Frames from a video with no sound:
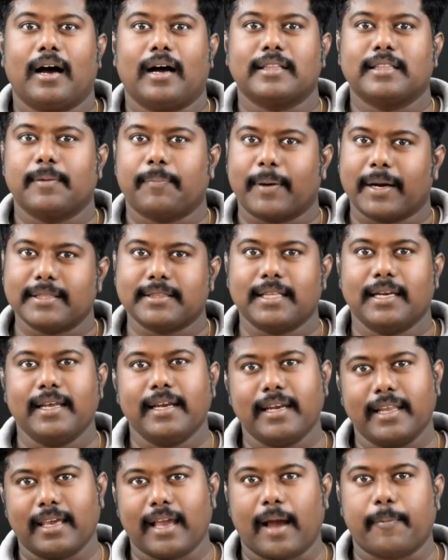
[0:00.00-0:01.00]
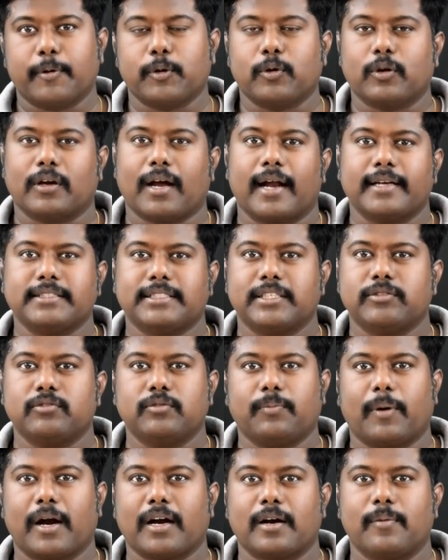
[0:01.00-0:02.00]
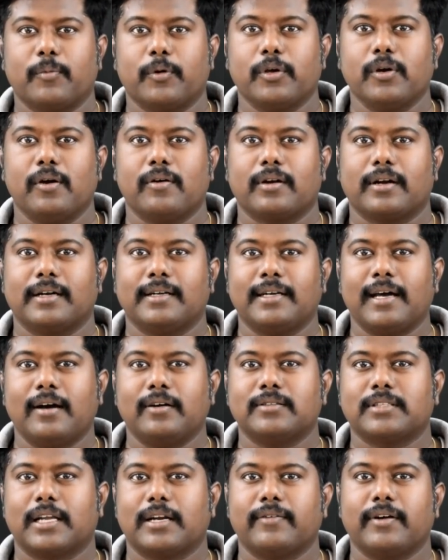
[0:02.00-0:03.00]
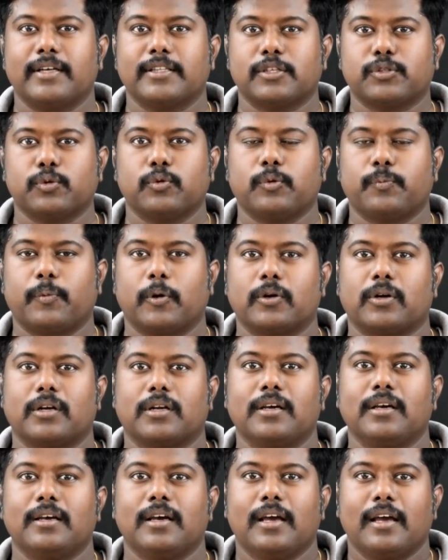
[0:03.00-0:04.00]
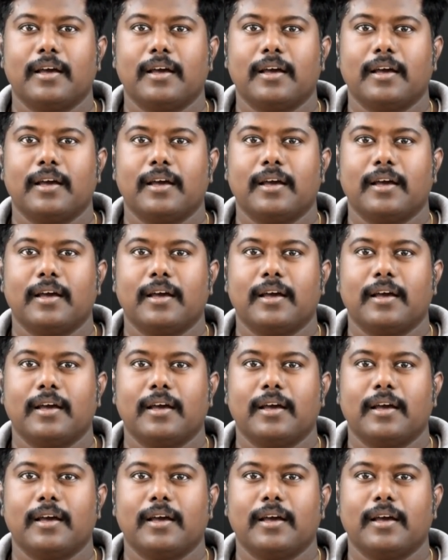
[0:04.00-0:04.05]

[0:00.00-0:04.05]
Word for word: அந்த படத்துலேயே நீங்கள் அப்படி ஒரு காட்சியும் பார்க்க முடியும் அவர் ரெண்டாவது தடவை அந்த ஷூட் போட்டுட்டு